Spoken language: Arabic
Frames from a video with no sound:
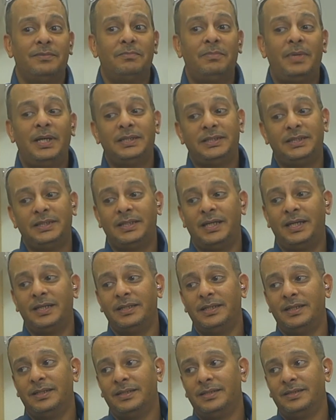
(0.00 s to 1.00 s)
ما يصير
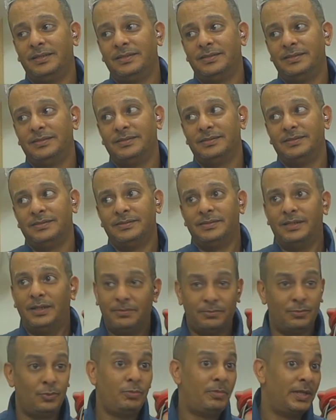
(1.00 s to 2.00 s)
انا
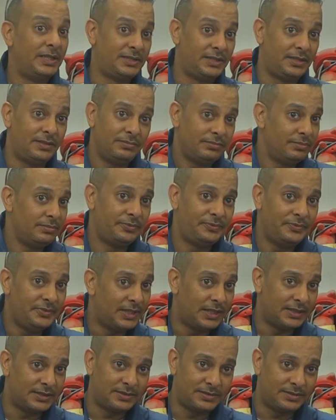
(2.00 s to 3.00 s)
مو ما يصير في
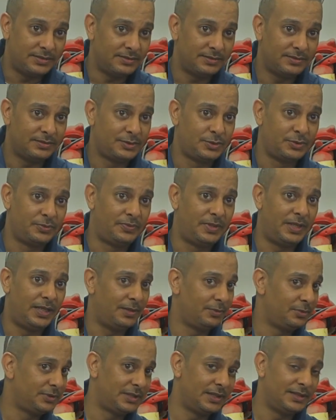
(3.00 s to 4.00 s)
ناس تشوف
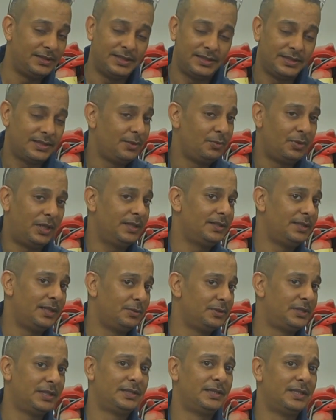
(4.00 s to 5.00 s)
لها وجه يعني كل واحد له
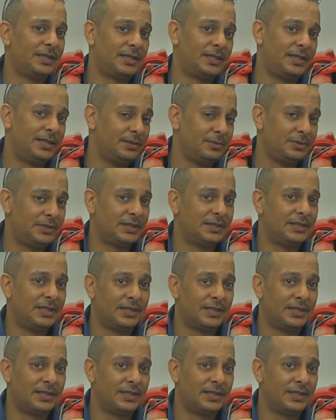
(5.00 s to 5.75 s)
وجهه نظر انا وجهه